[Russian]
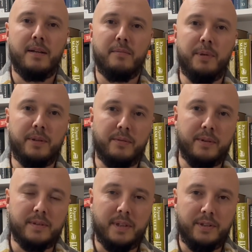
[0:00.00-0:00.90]

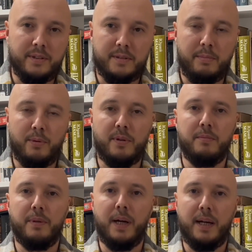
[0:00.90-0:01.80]
битва, значит, с
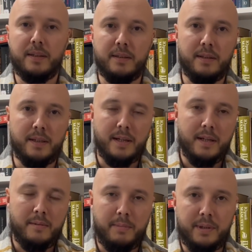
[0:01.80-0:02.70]
блоком НАТО,
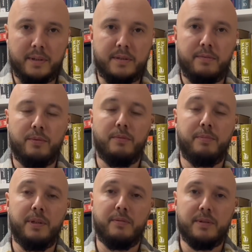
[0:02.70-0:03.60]
битва с,
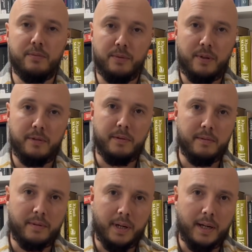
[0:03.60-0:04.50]
битва с внутренними
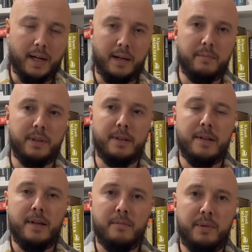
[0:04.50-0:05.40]
врагами,
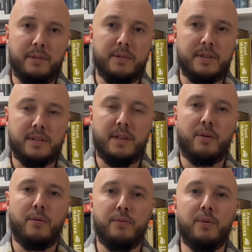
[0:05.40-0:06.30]
битва за
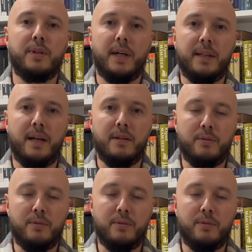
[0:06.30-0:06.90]
здоровье, ну и так далее.